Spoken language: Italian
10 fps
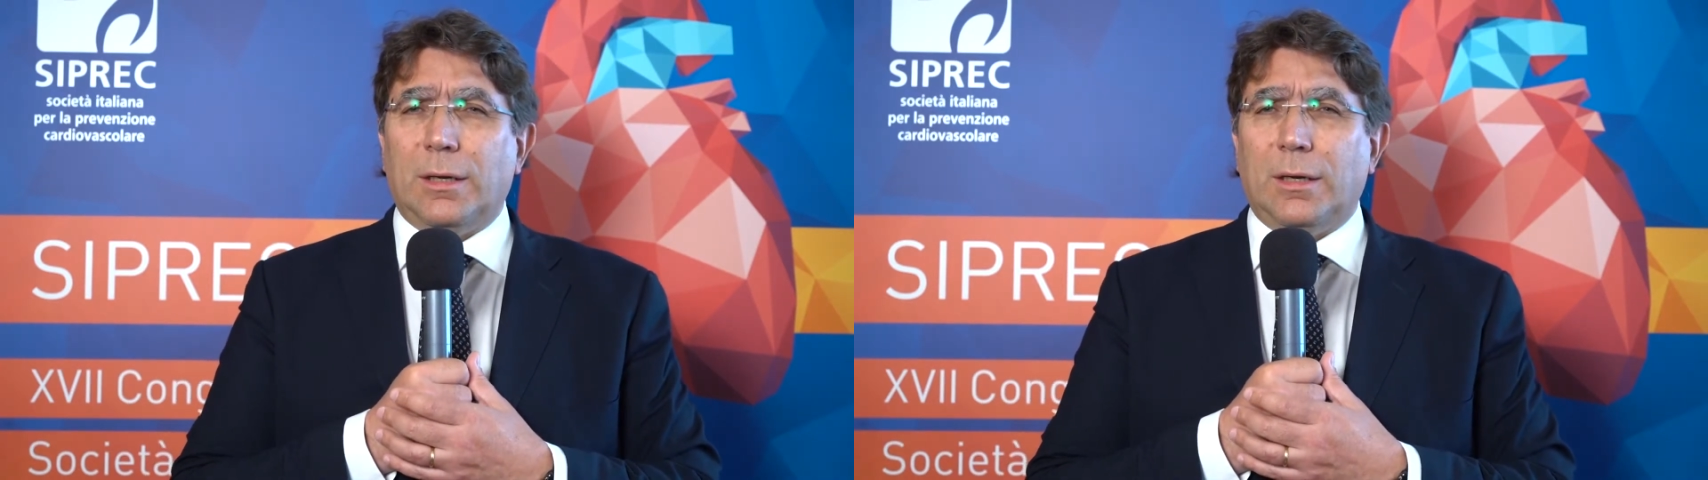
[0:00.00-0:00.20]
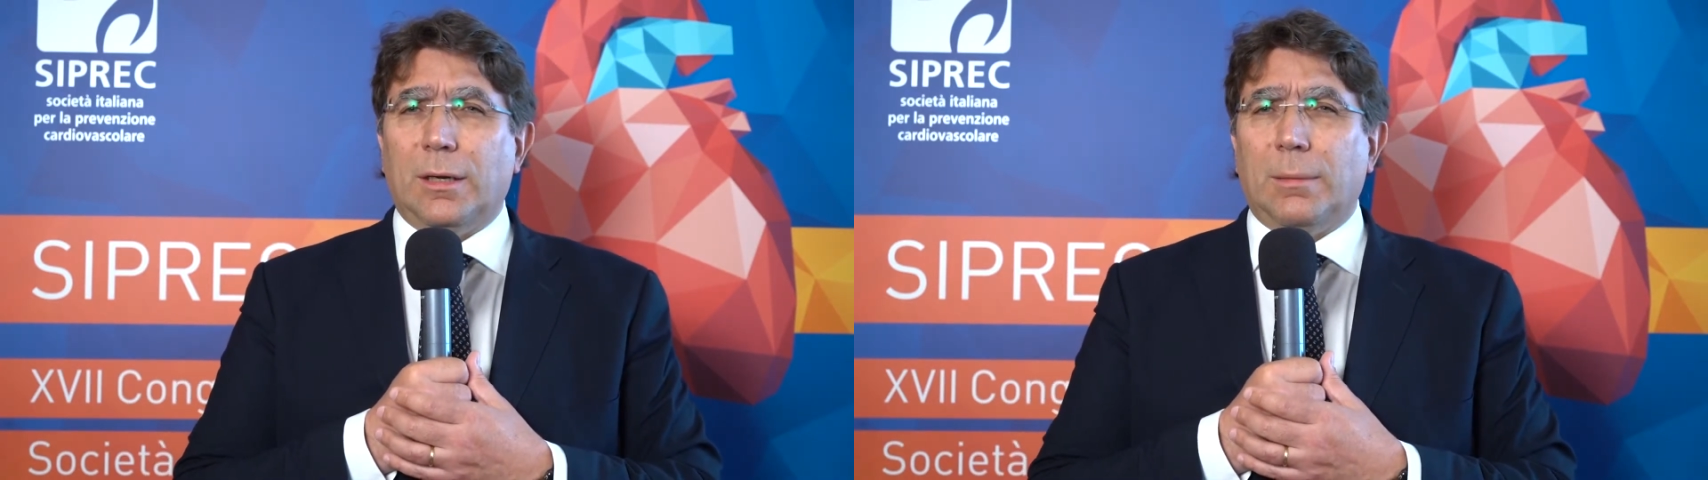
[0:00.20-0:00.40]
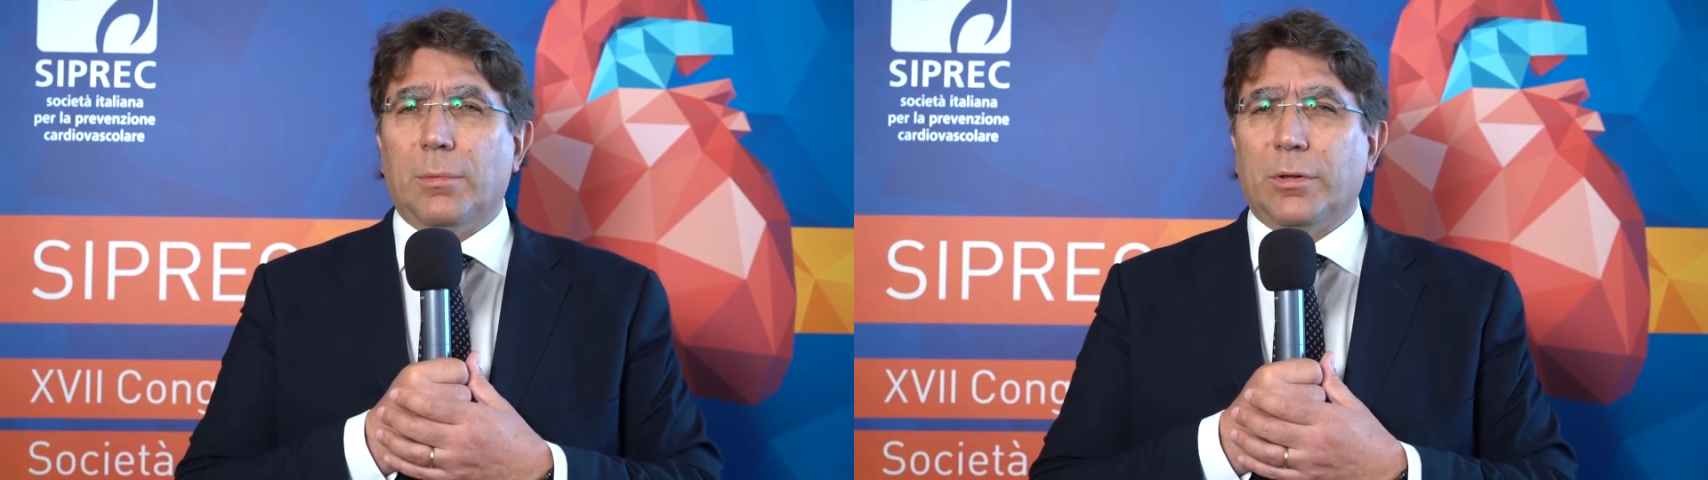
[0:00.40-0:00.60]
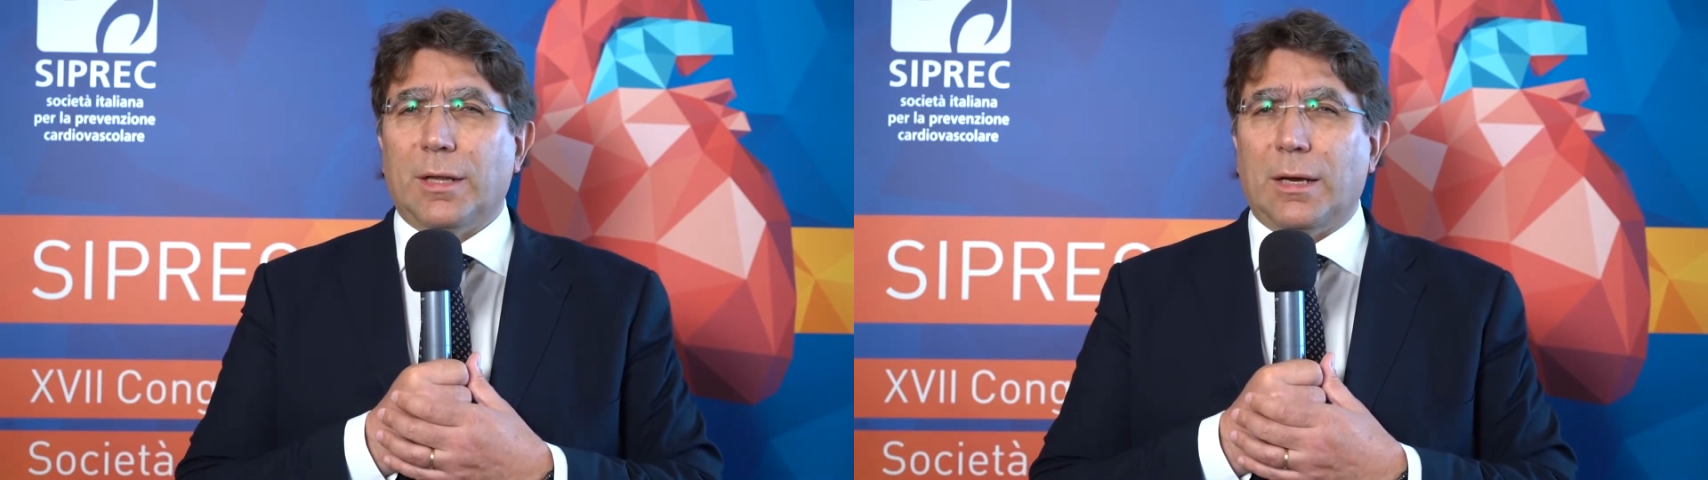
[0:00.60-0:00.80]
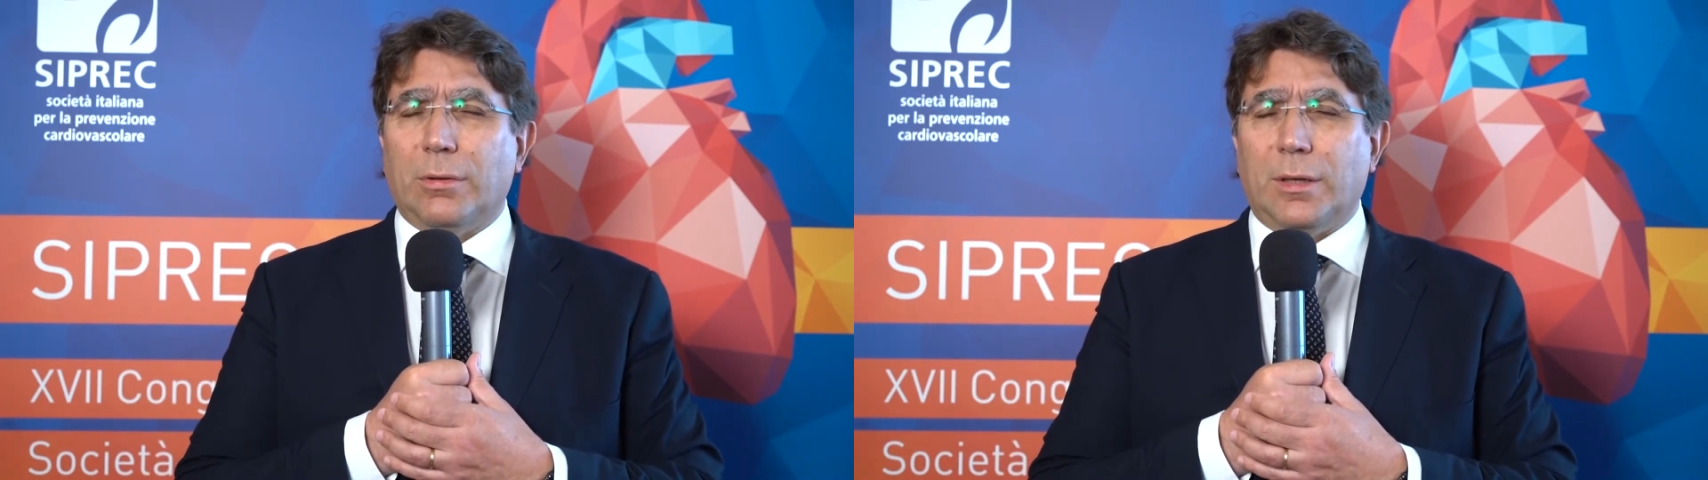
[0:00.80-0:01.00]
il
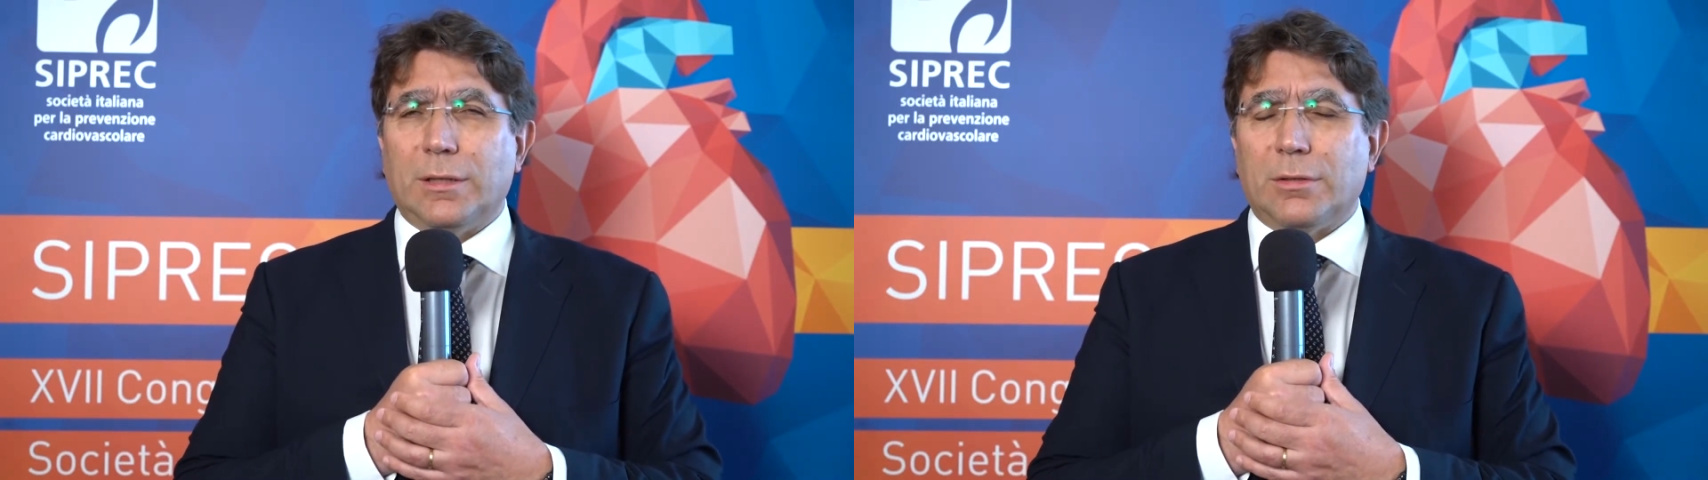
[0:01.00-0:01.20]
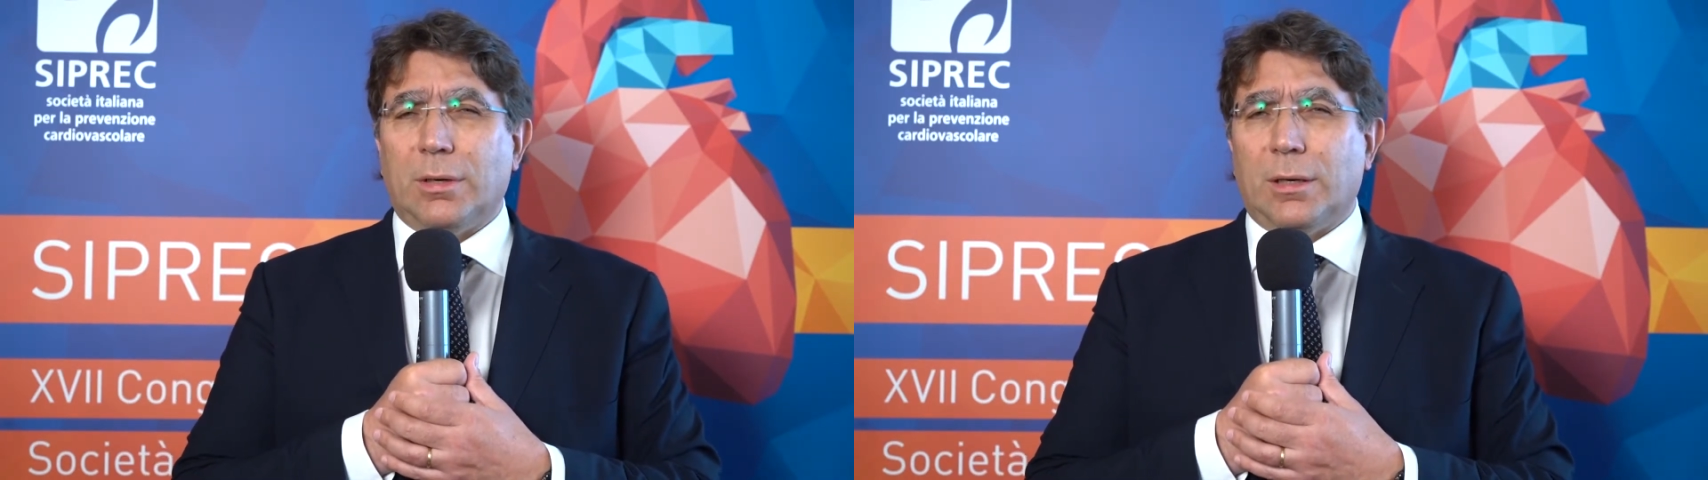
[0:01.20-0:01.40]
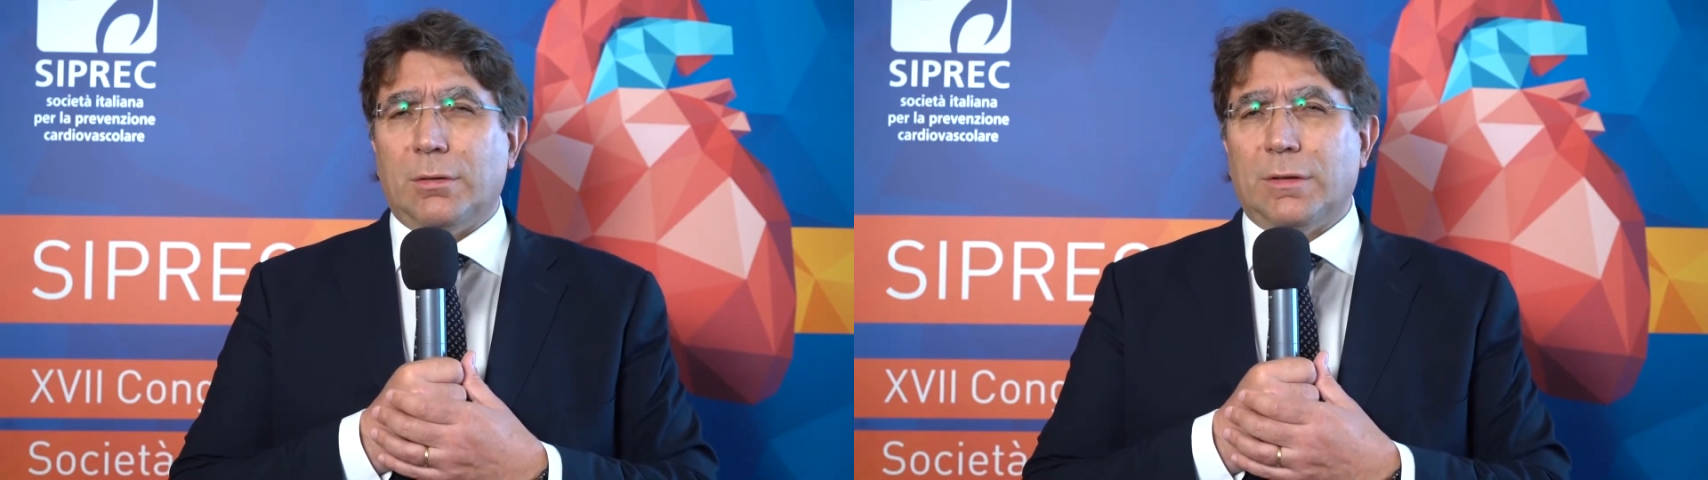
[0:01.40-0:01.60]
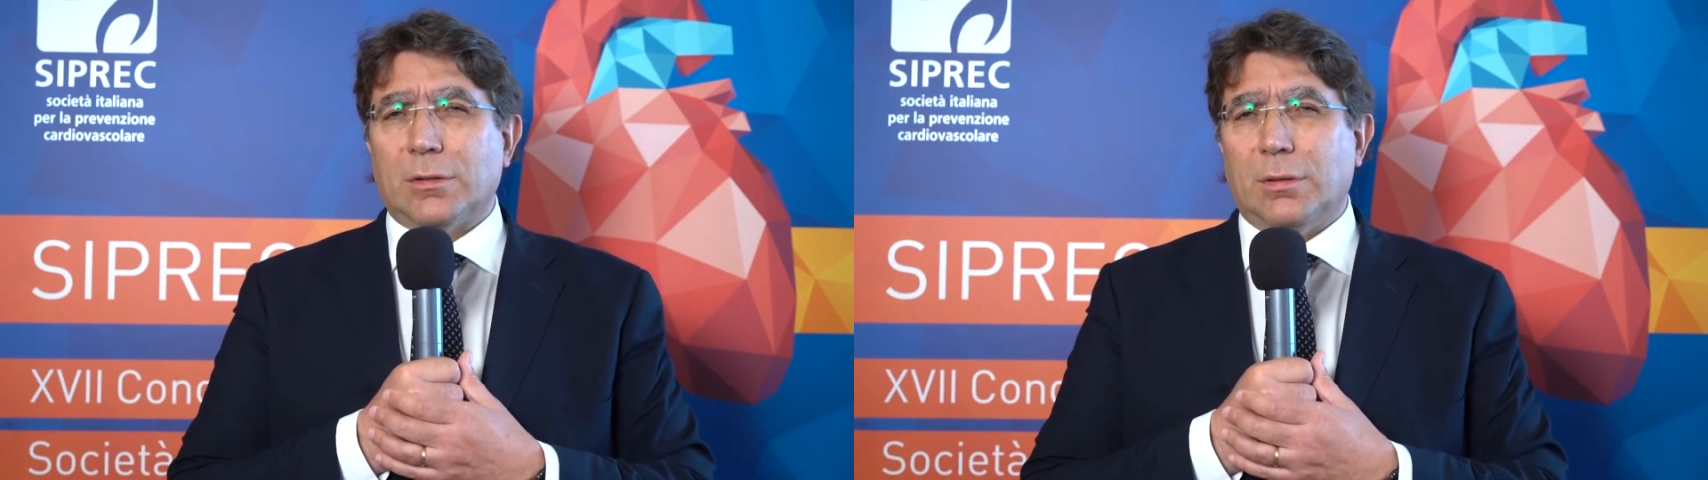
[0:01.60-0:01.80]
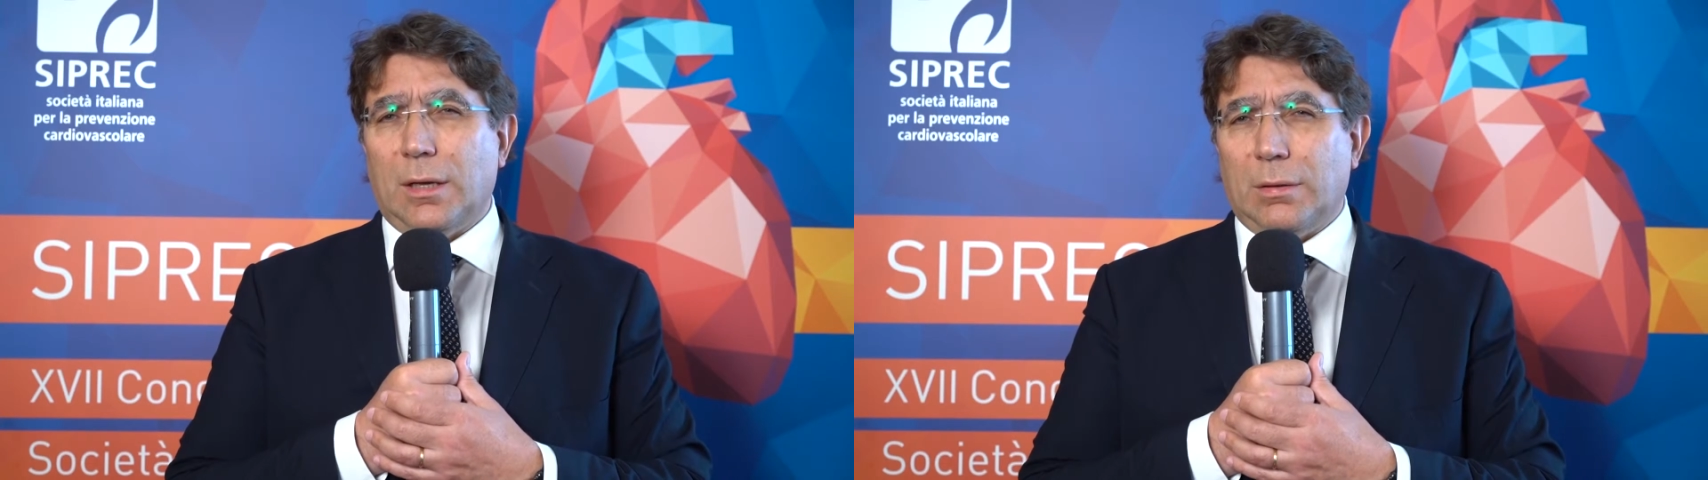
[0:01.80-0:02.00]
mosaico del rischio
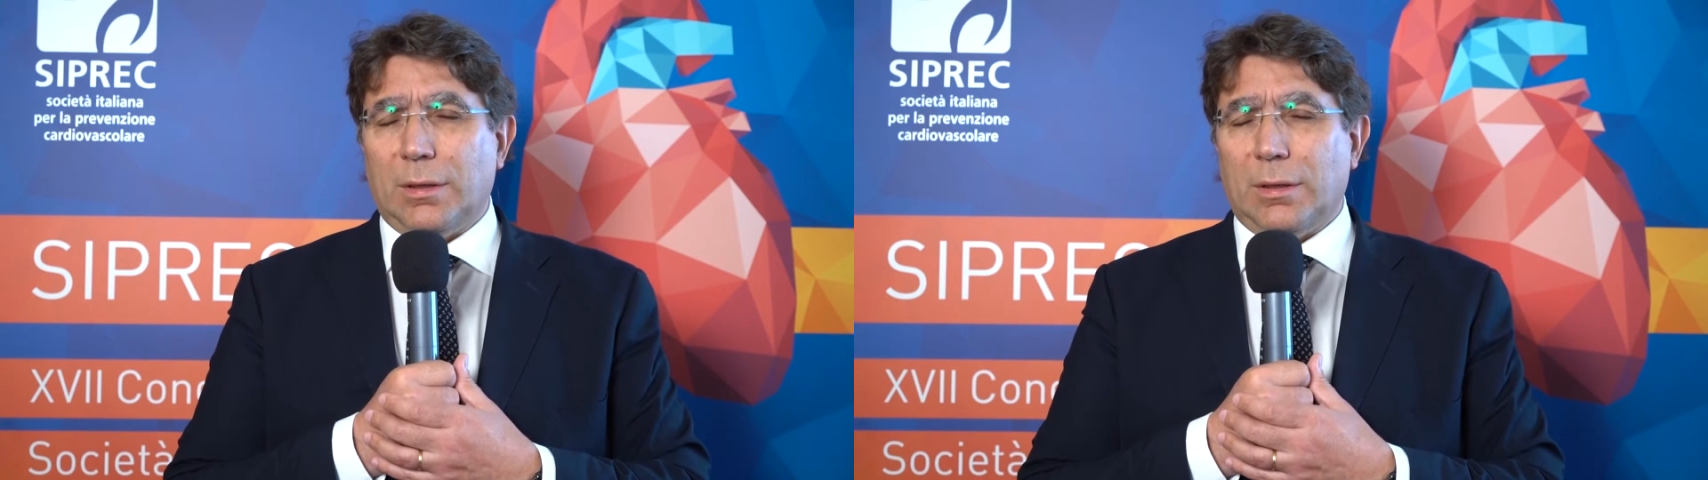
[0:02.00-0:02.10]
cardiovascolare